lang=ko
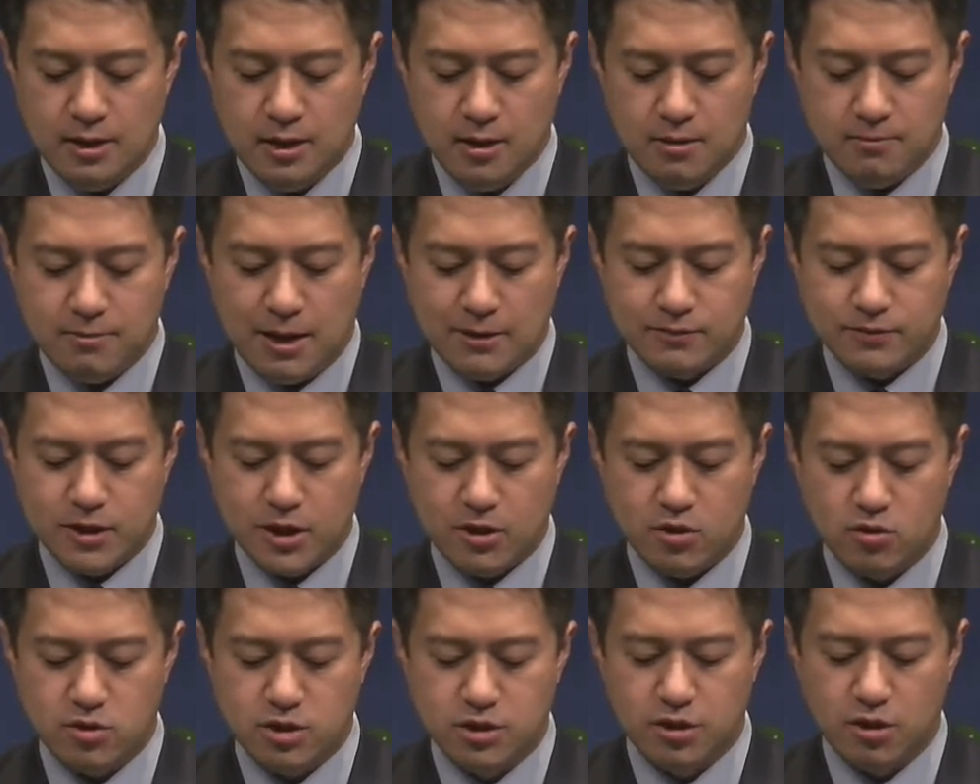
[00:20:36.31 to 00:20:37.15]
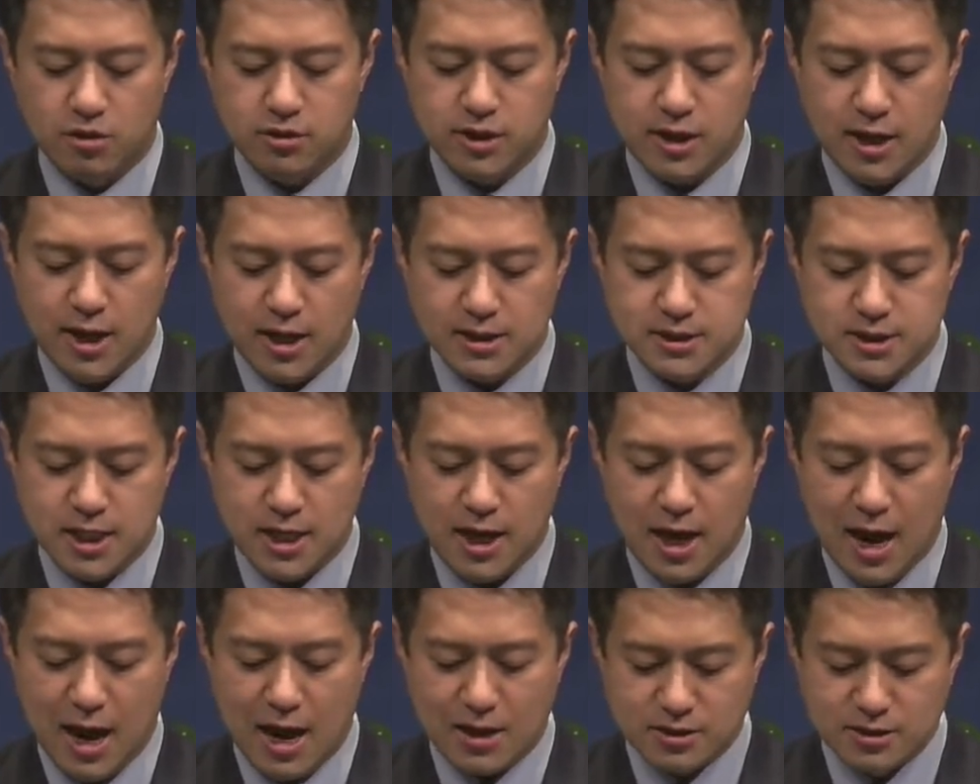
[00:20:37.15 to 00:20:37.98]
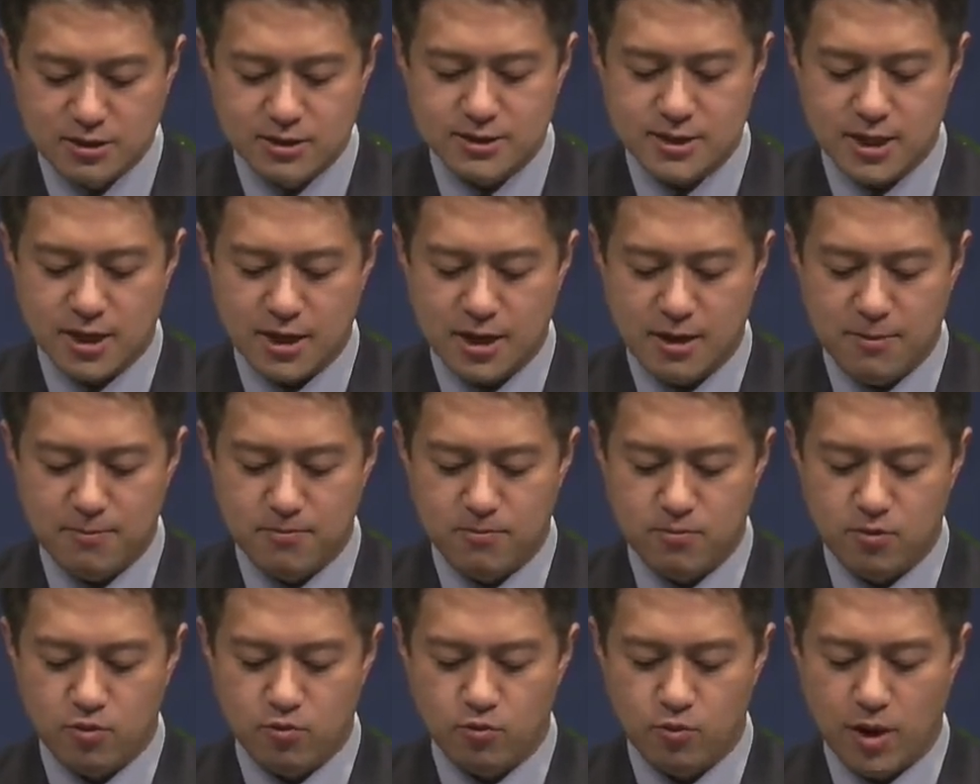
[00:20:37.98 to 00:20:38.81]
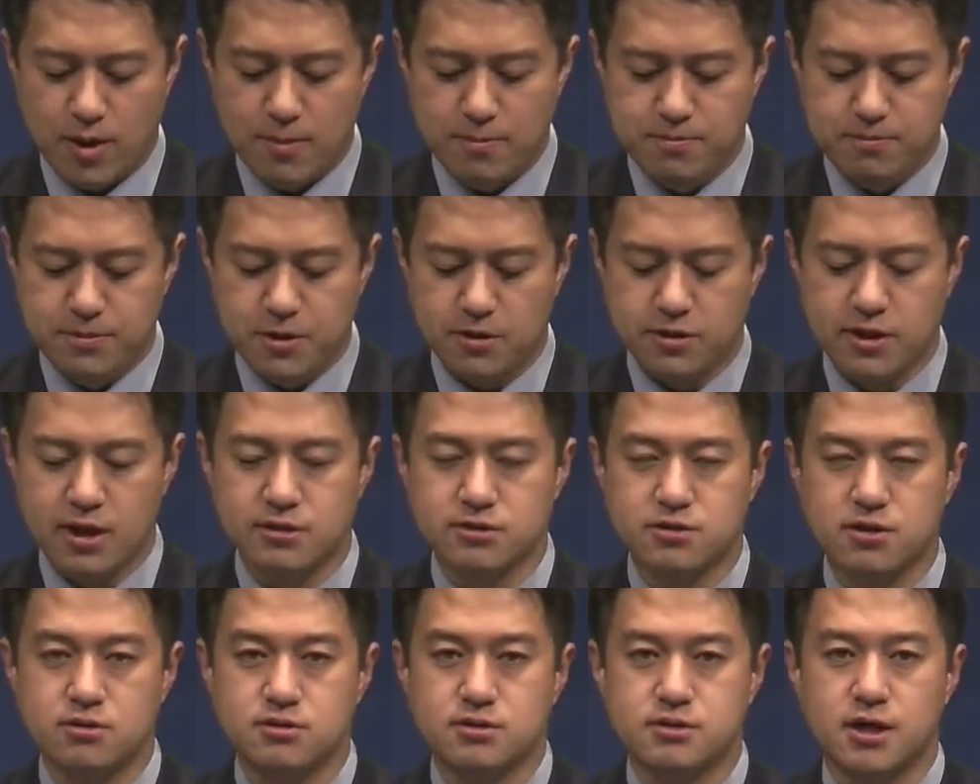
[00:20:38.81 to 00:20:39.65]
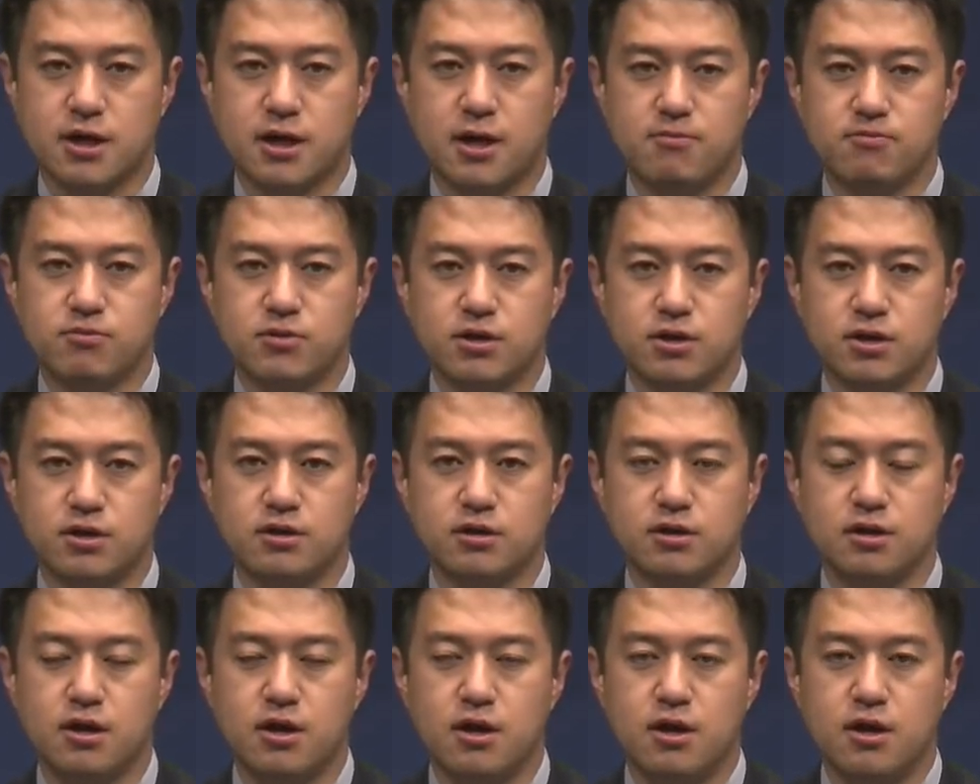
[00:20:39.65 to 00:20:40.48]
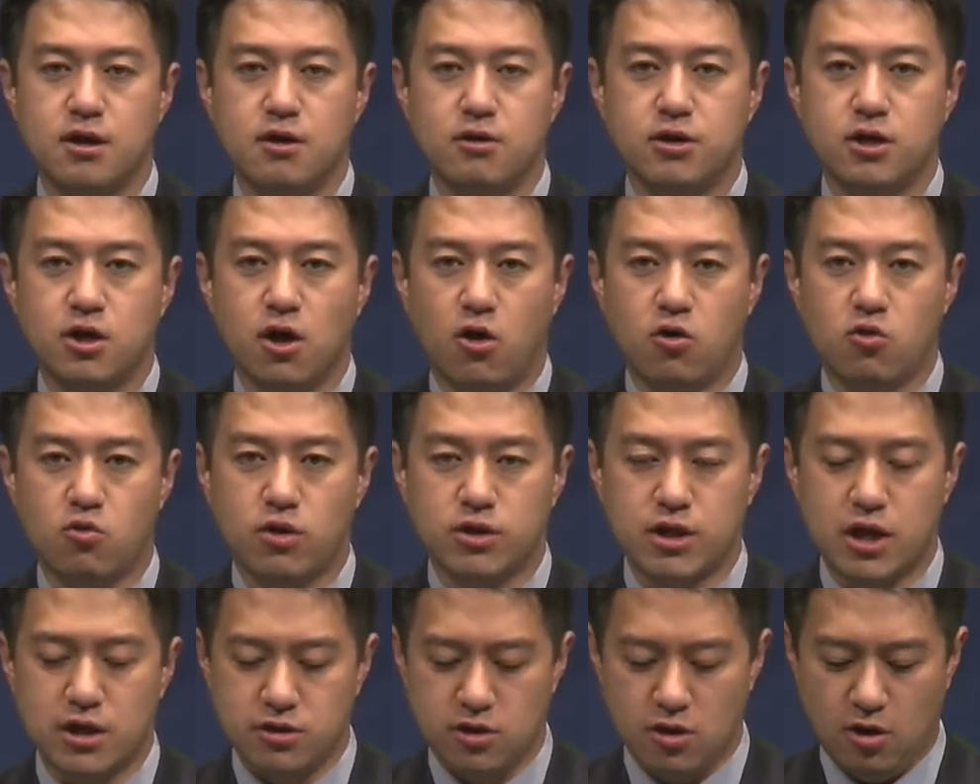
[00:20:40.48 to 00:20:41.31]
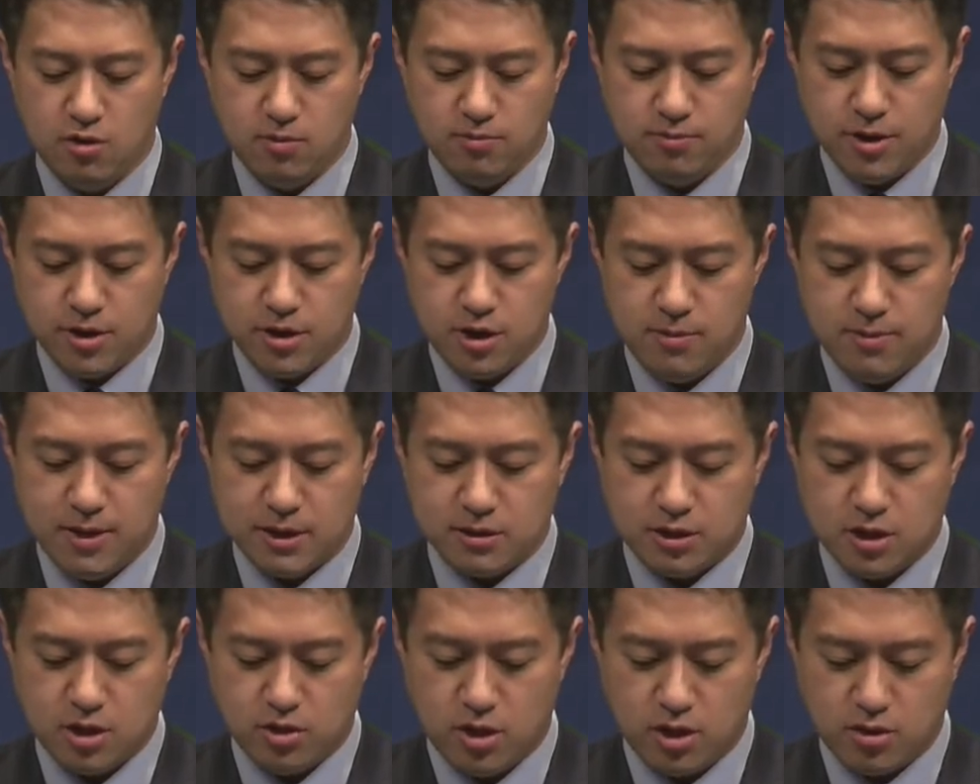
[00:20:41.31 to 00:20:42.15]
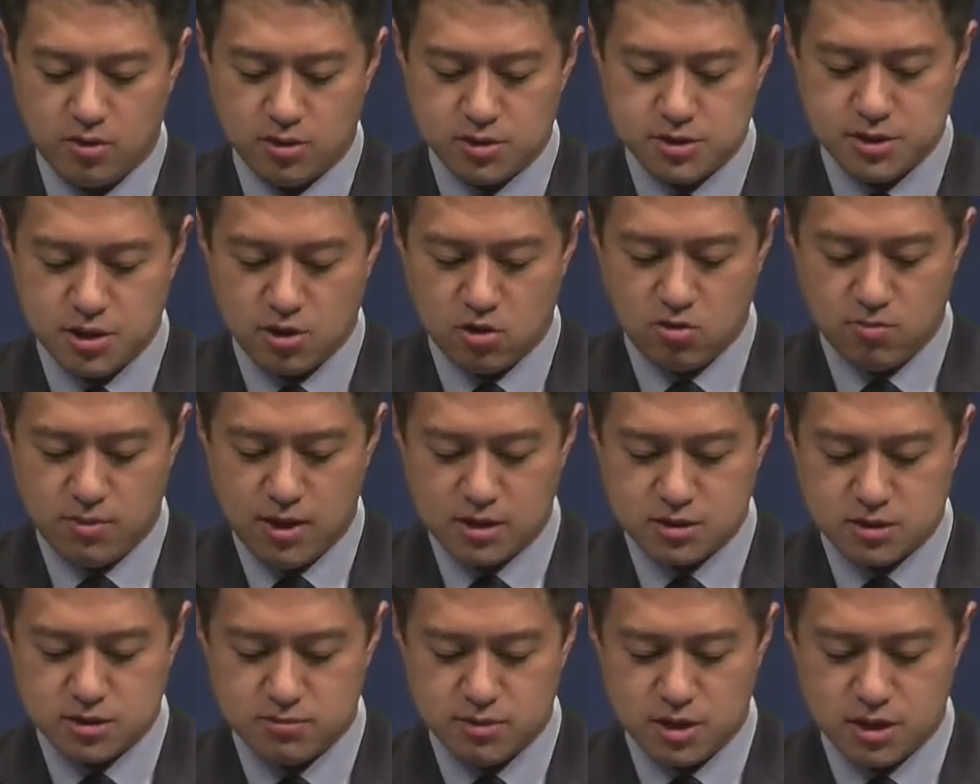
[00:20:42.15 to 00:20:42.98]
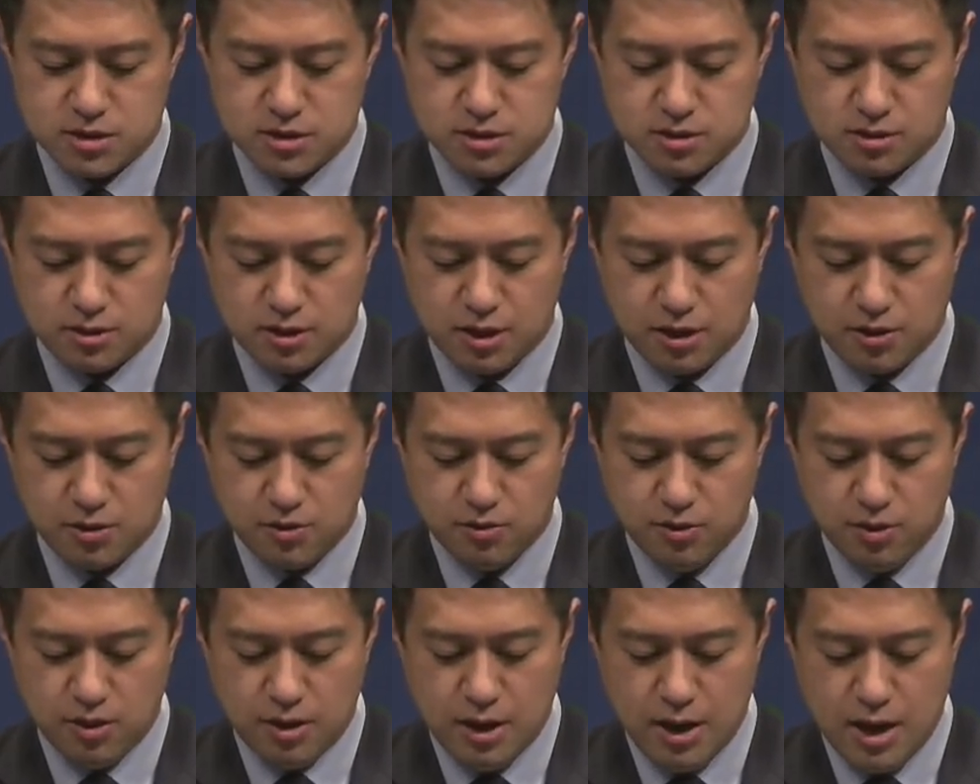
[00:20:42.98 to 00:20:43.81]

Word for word: 반대로 그렇게 하지 않은 사람, 왼편에 선 사람들은 영원한 형벌을 받게 될 것이라고 말씀하시는데요.